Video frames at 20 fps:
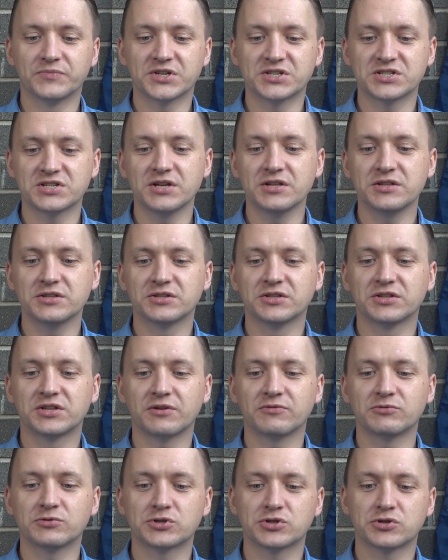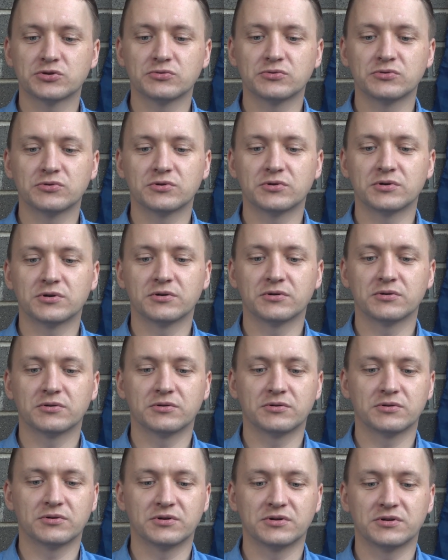дошли они до того, что
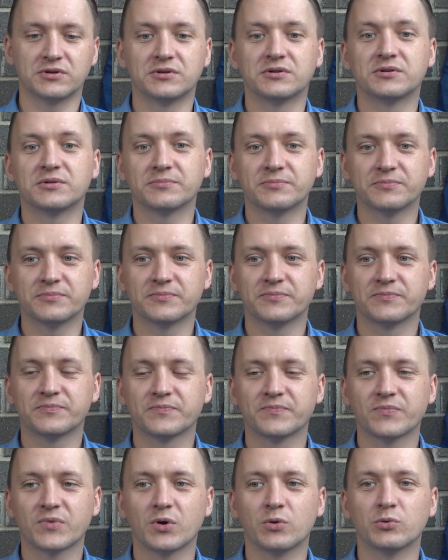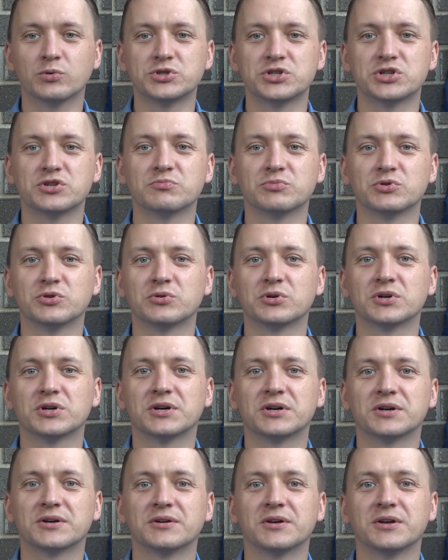эм, очень
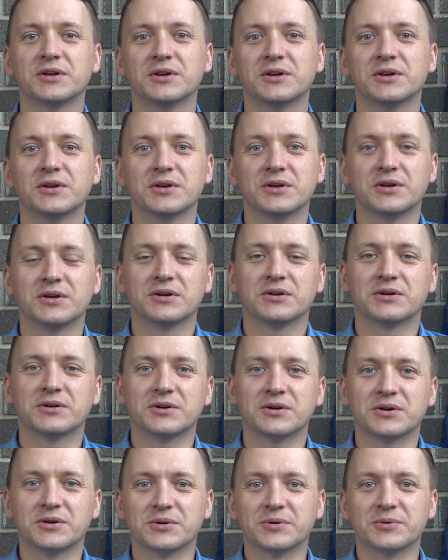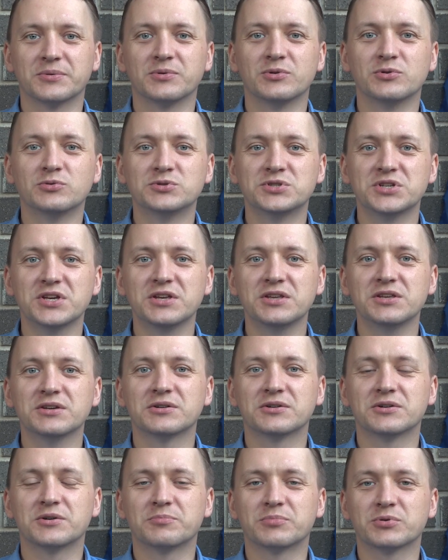много а, людей
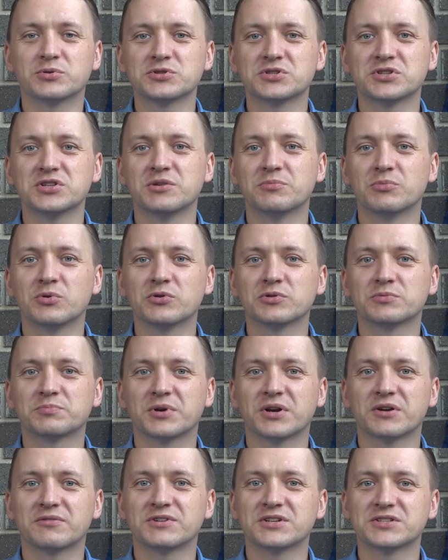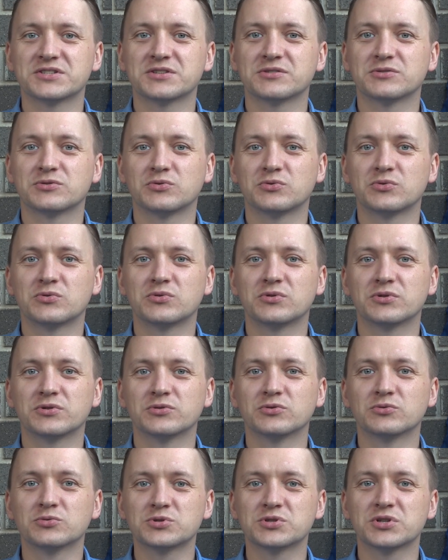а, просто не могут прорваться до
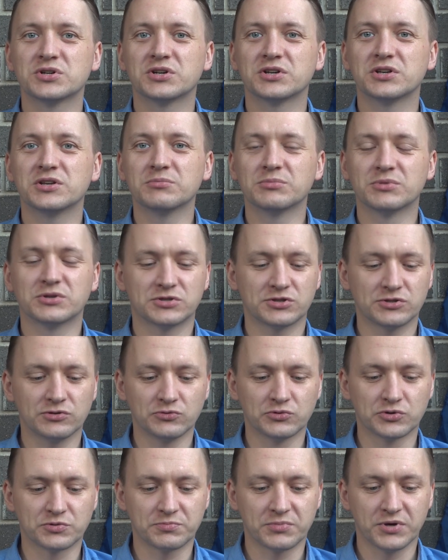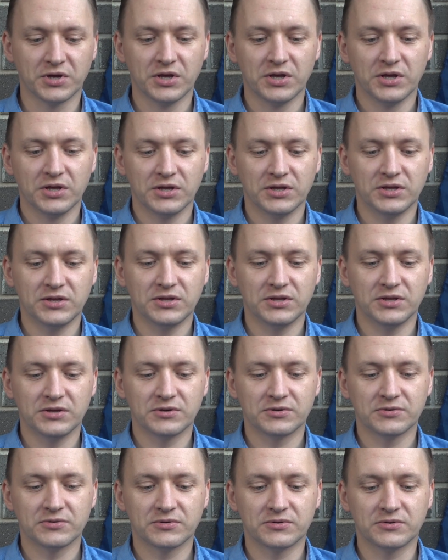нужных им служб.
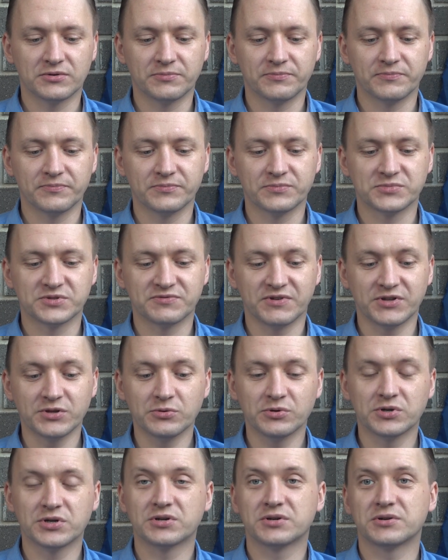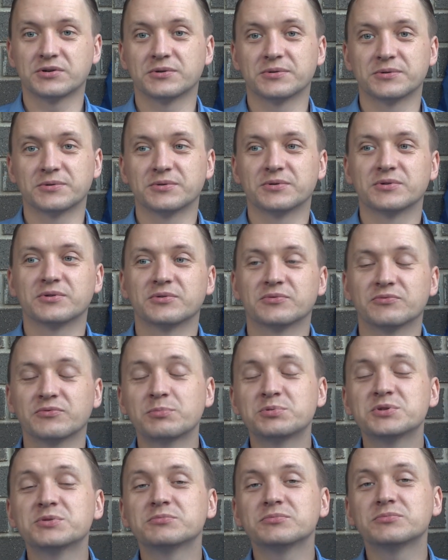И звонок, а, в
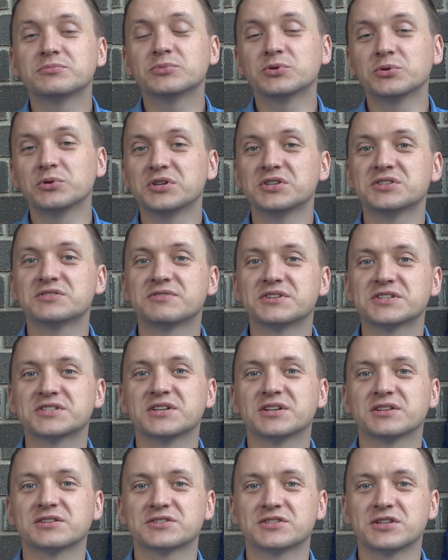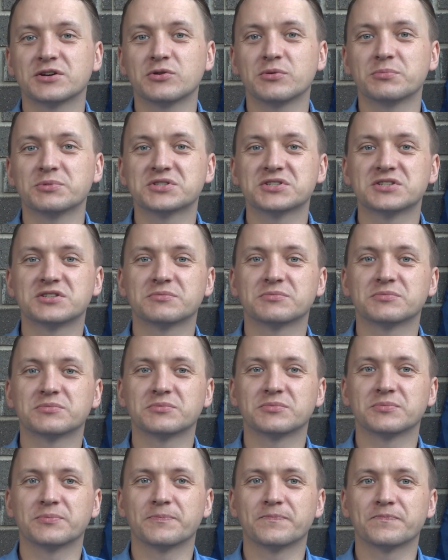общем, многие из вас, наверное, знакомы с
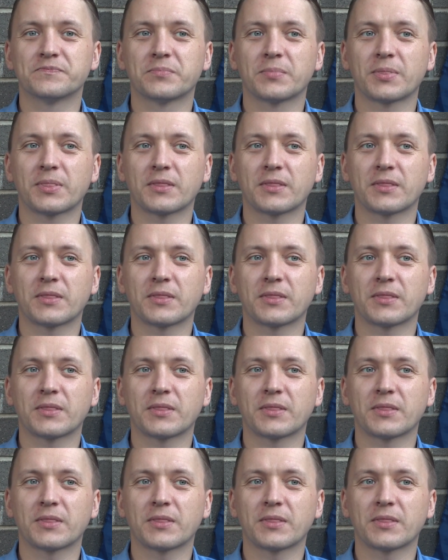этим